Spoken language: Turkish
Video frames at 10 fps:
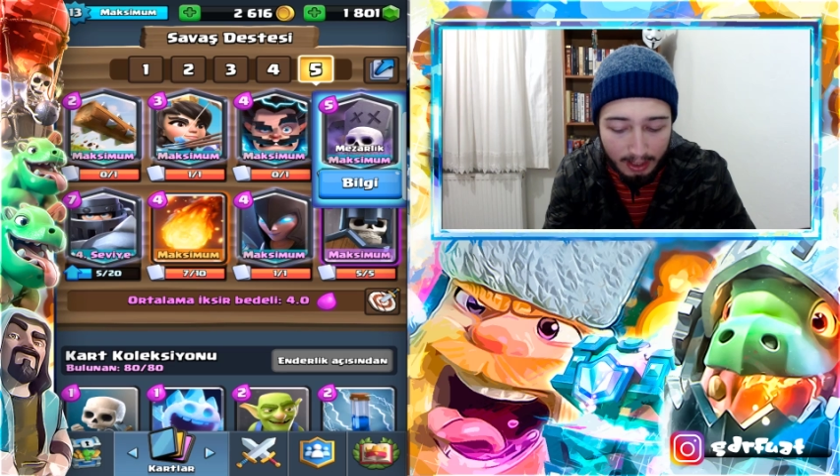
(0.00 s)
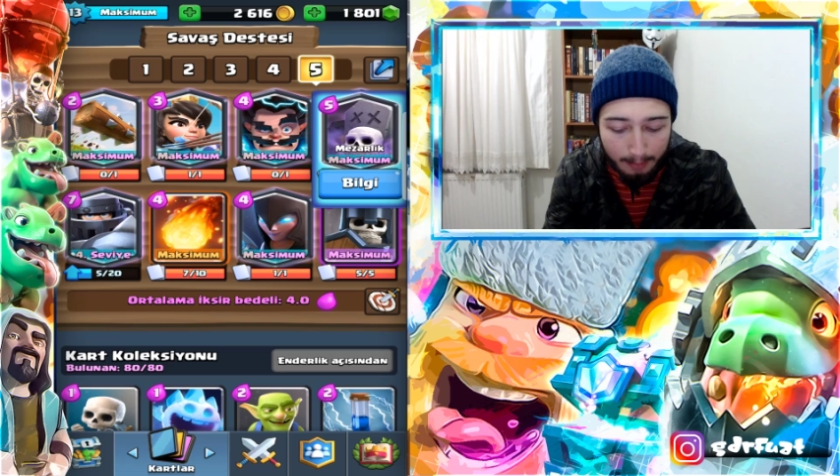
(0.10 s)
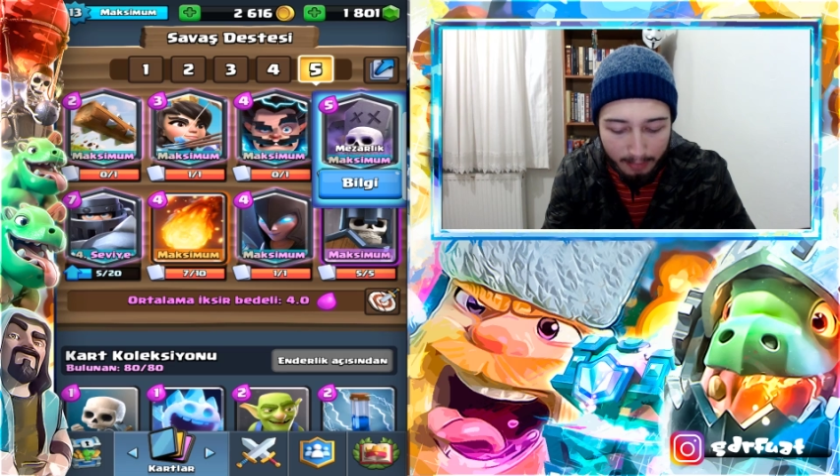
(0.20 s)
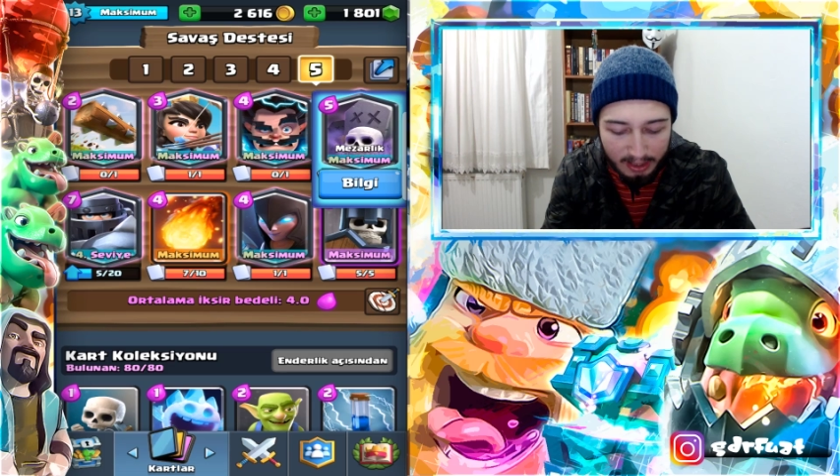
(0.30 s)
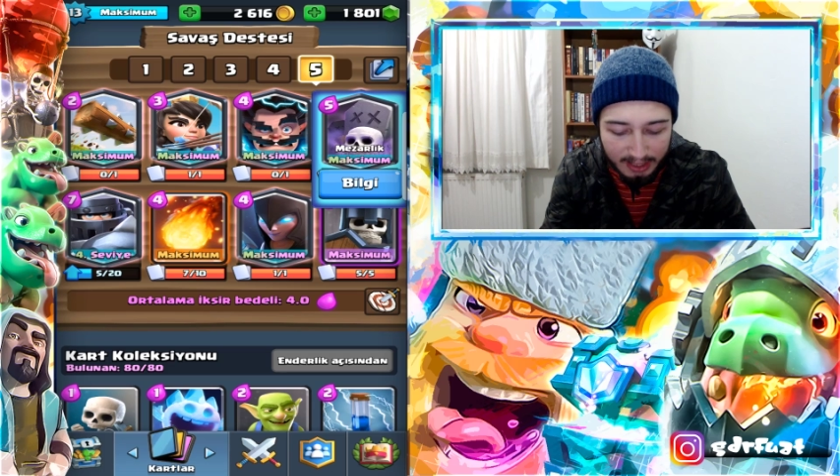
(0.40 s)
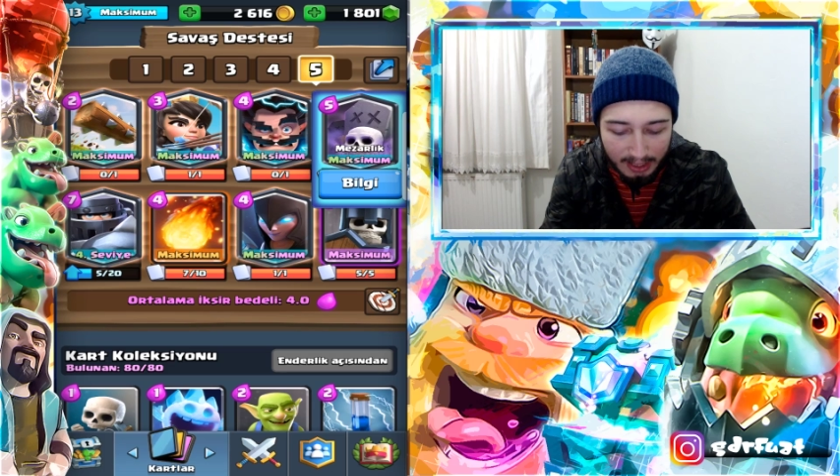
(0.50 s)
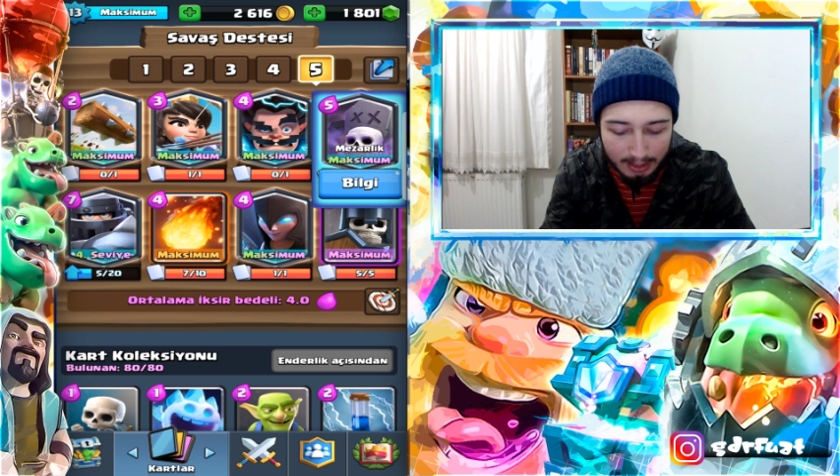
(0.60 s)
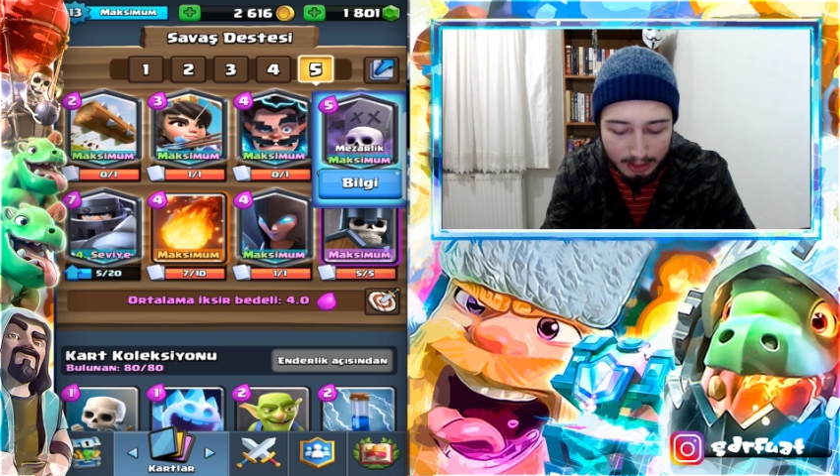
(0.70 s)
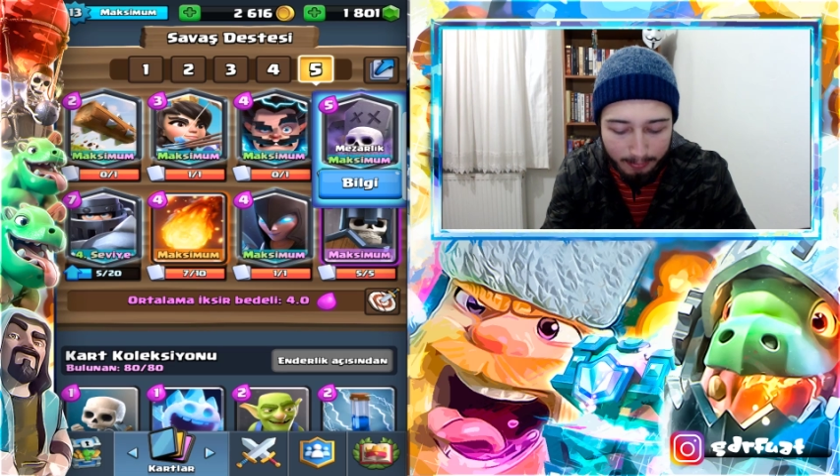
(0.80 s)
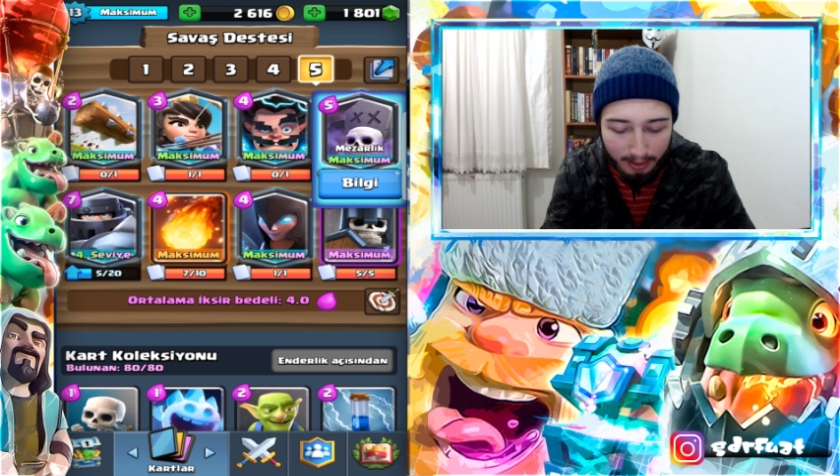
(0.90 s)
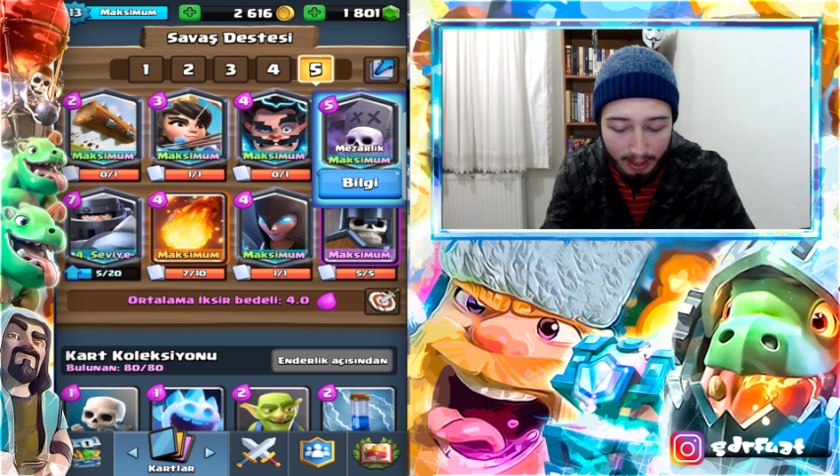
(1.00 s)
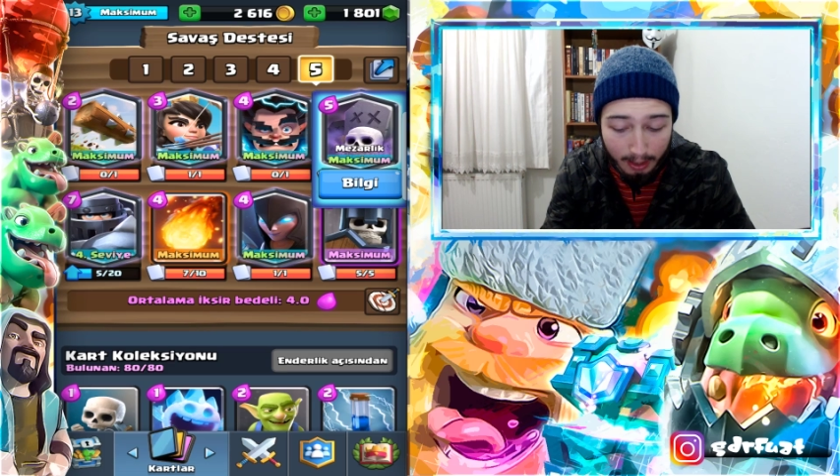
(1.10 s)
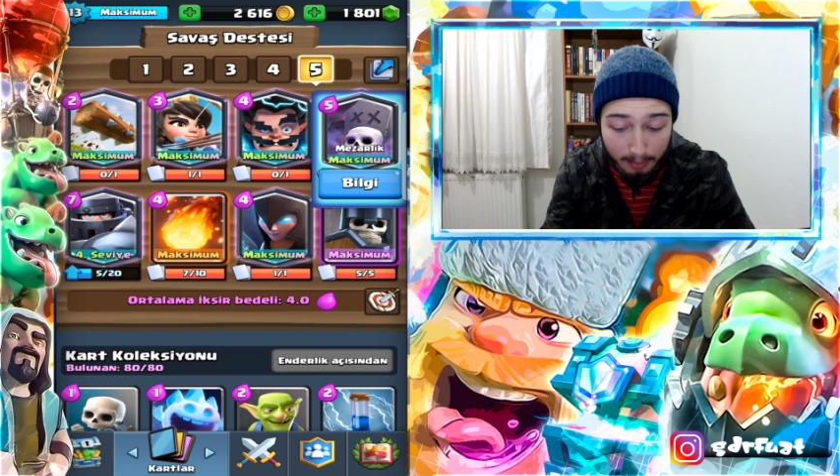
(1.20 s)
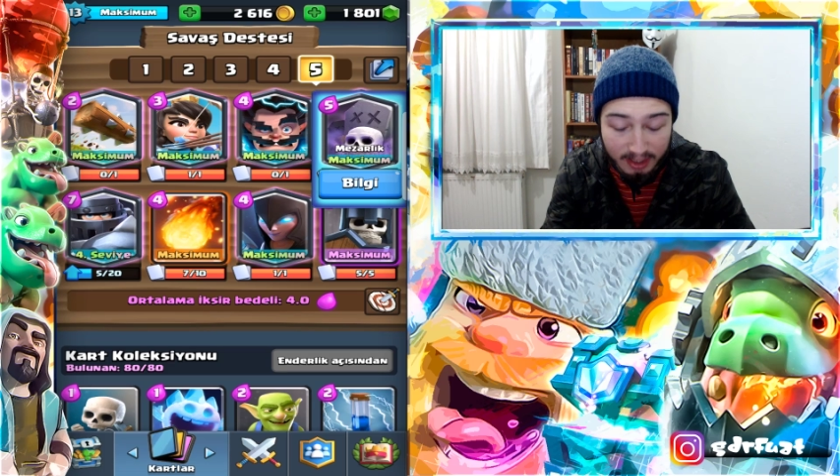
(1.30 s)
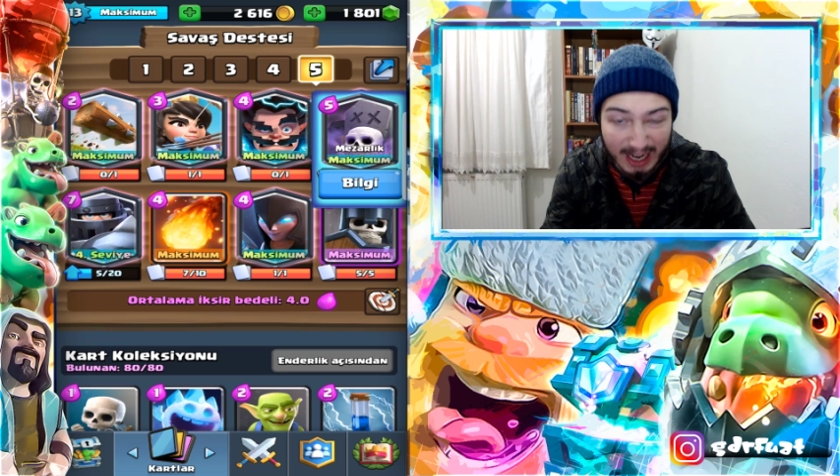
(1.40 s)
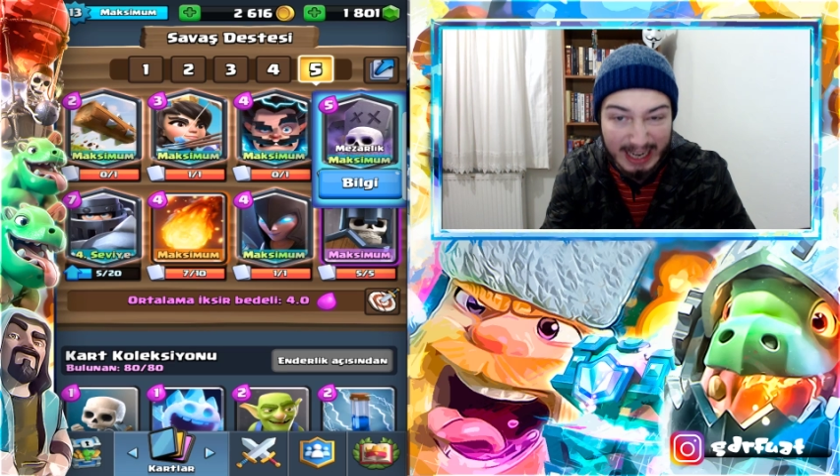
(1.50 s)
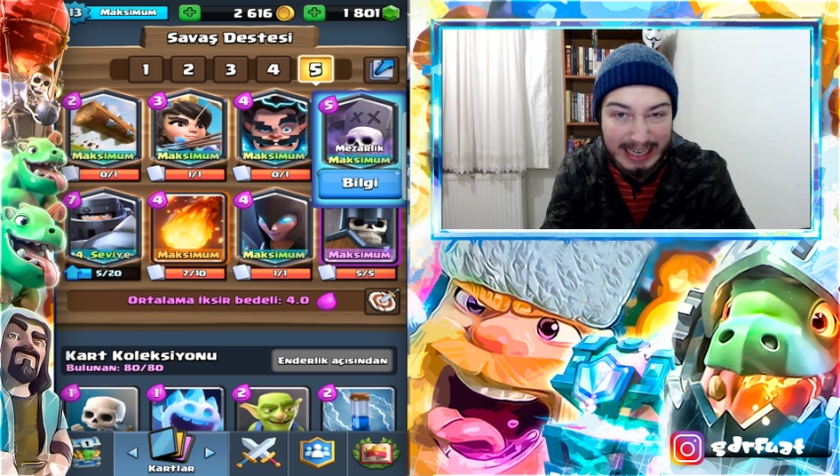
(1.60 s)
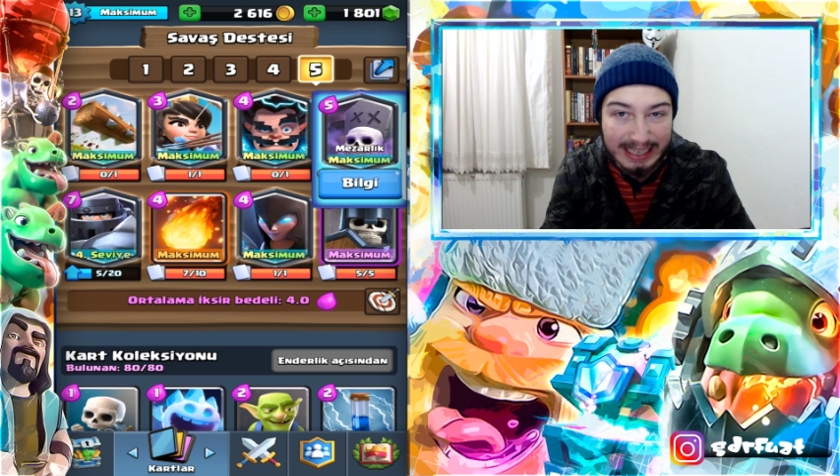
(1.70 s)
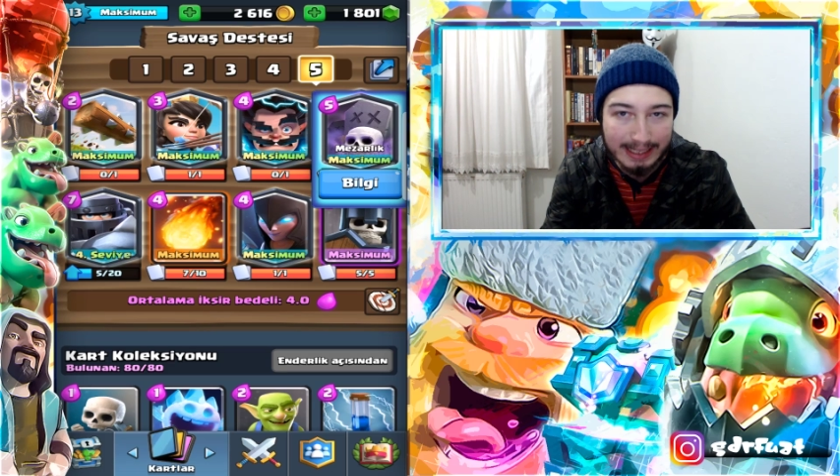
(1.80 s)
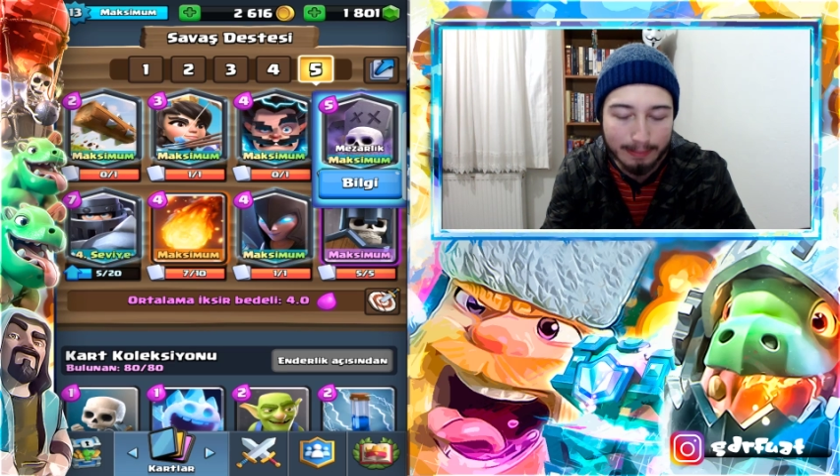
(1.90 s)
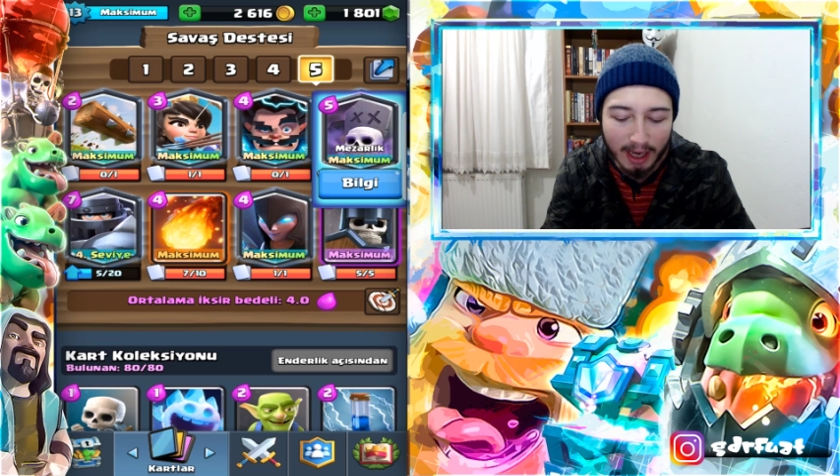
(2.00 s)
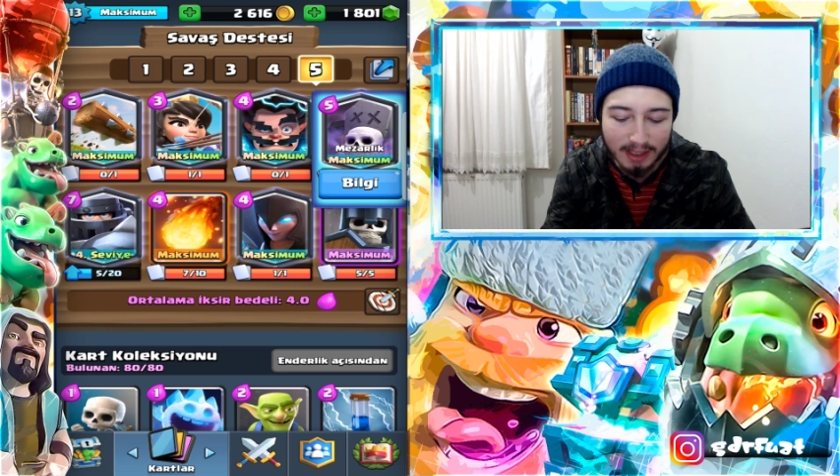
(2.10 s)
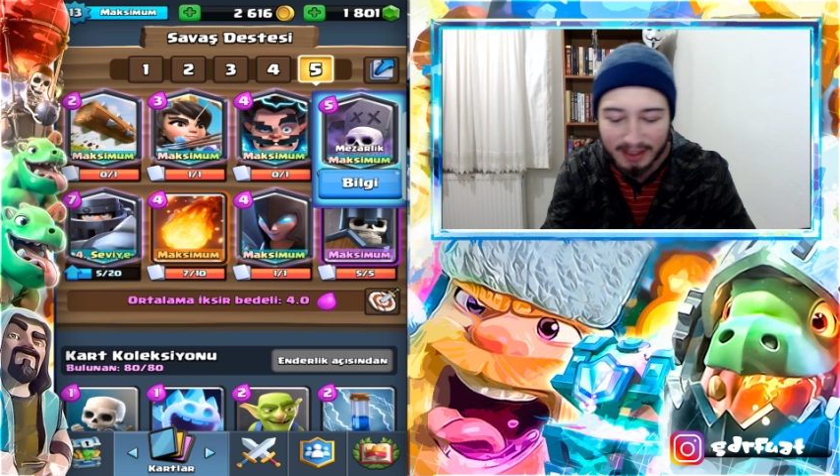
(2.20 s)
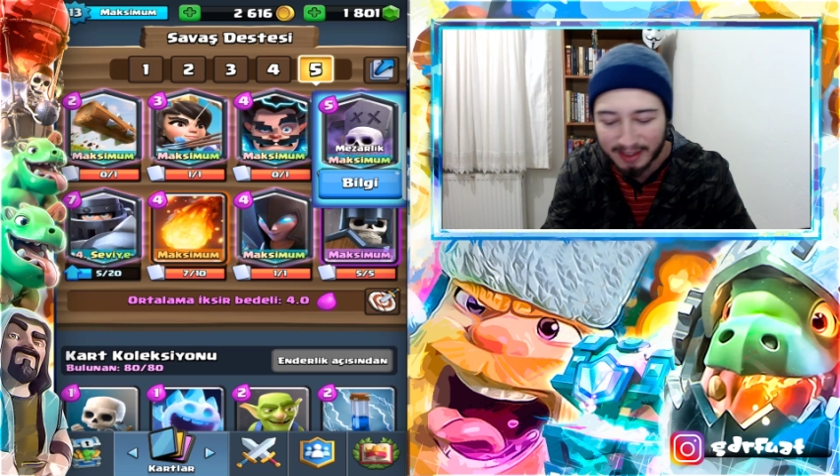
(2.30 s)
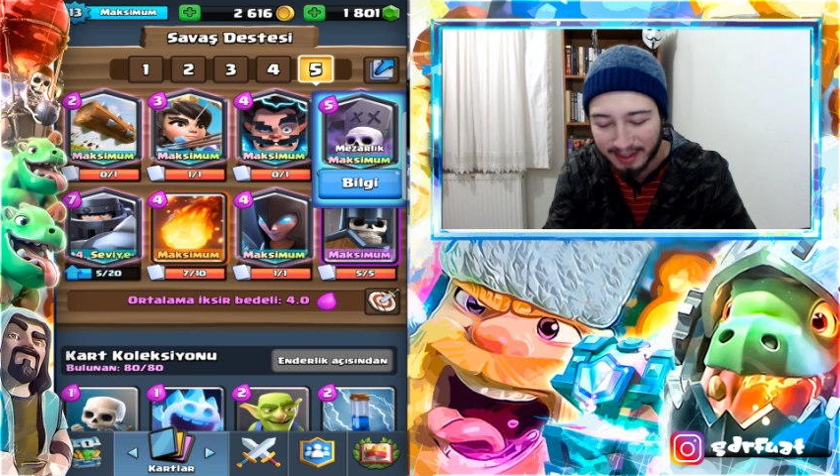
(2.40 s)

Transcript: Mezarlık e, Mezarlık Max,